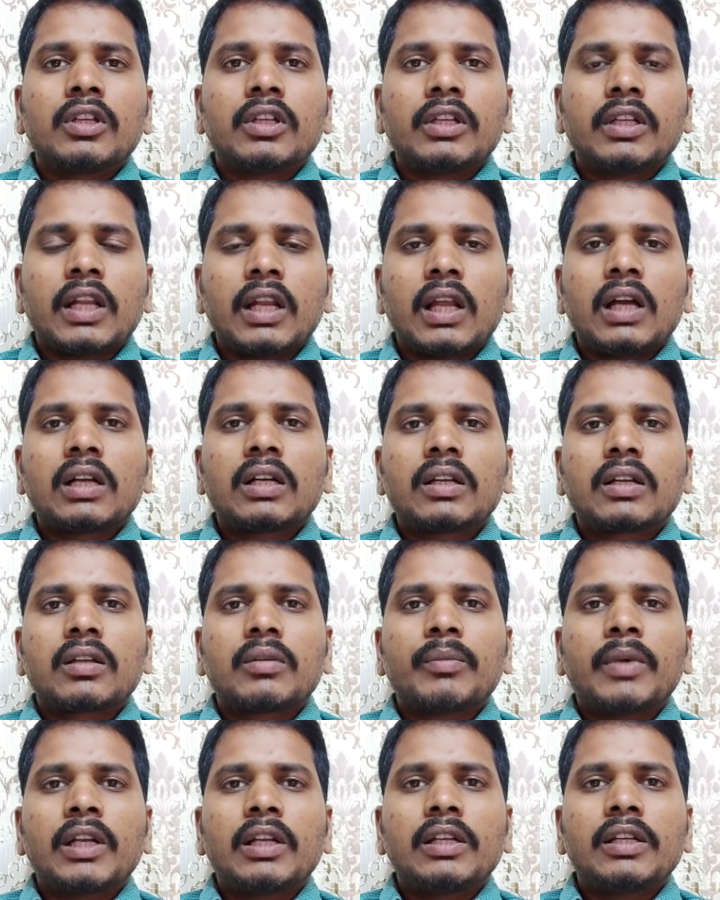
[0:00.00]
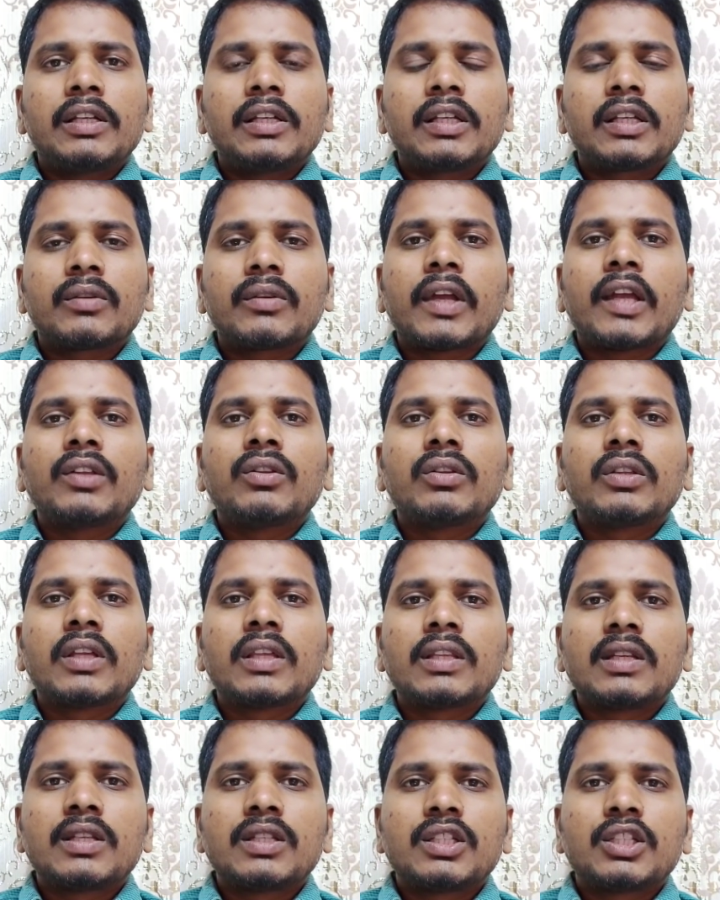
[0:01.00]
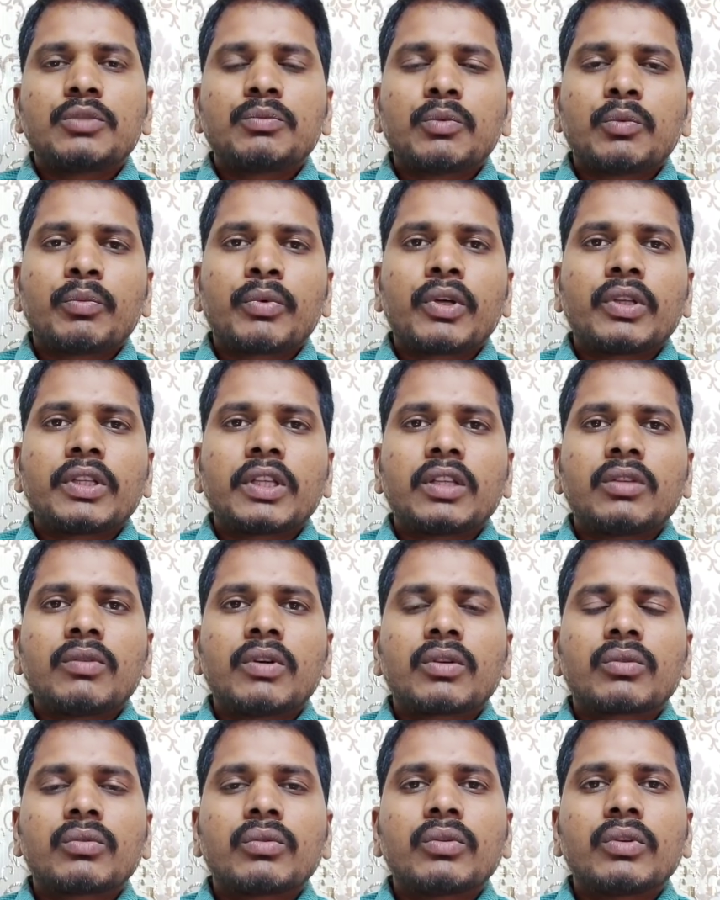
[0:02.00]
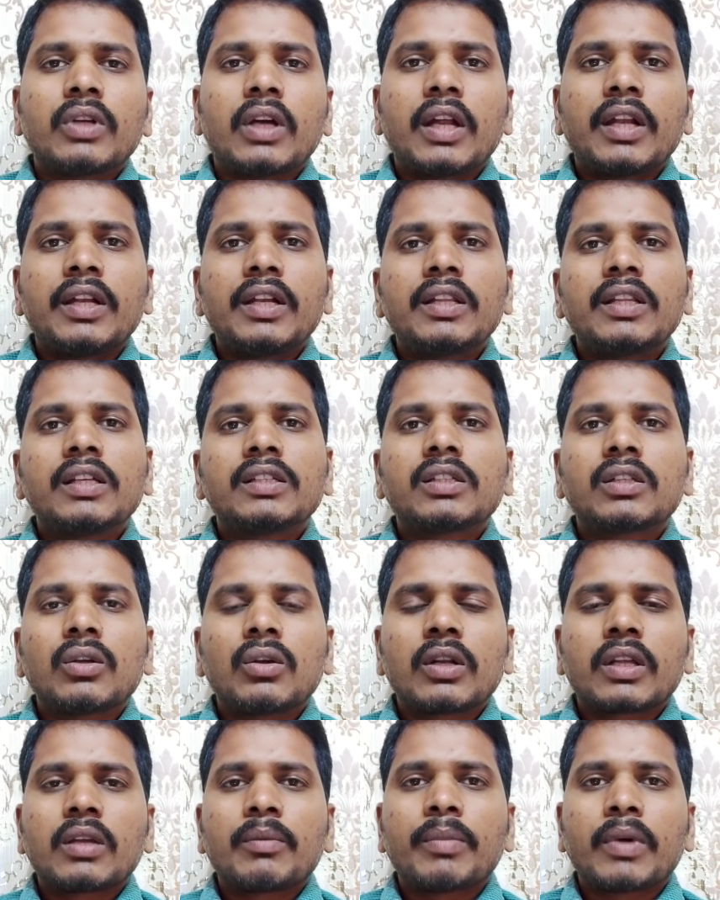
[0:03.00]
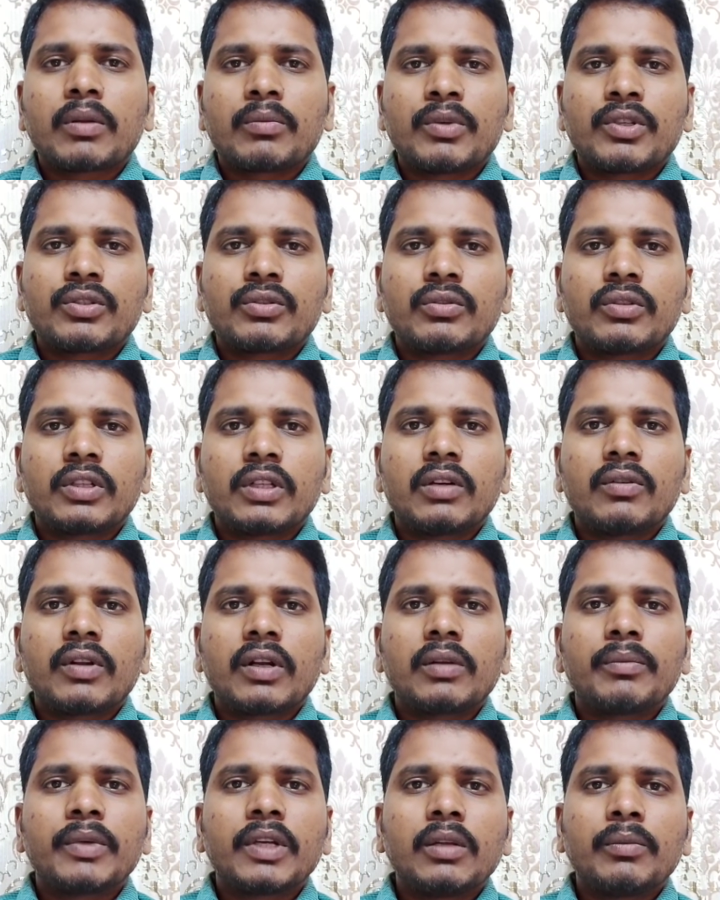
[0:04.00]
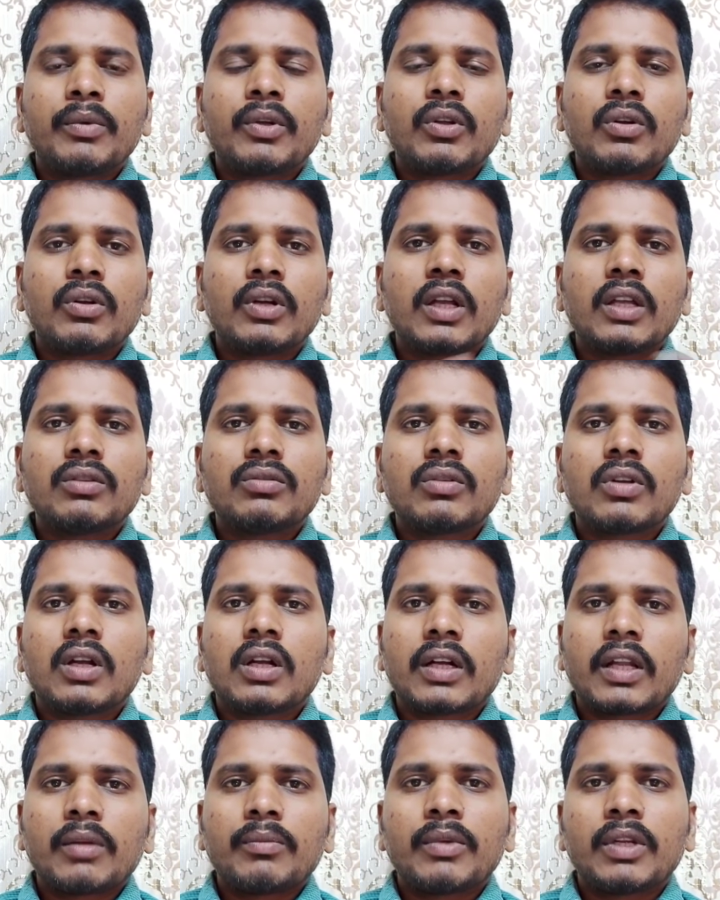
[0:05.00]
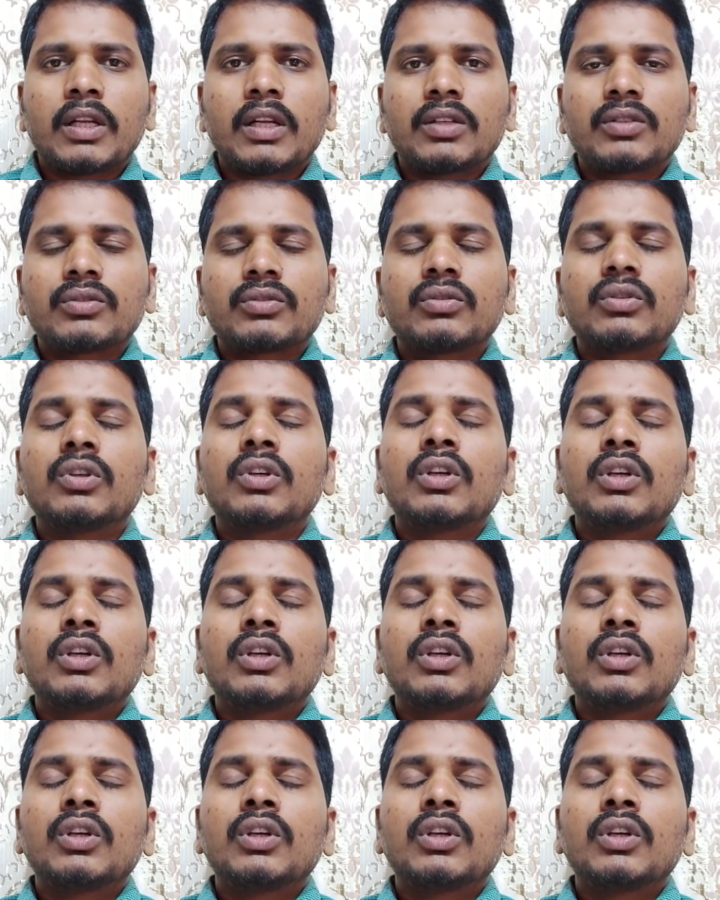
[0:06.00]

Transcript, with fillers: ఈ నెలాఖరికి మళ్ళీ ఇరవై ఐదో తేదీ నుంచి ముప్పై తేదీ వరకు అన్ని దేశాల వాళ్ళకి పర్మిషన్ ఉంది ఎవరైనా మిగిలిపిన వాళ్ళు ఉంటే అందరూ ఆ టైంలో వెళ్ళొచ్చు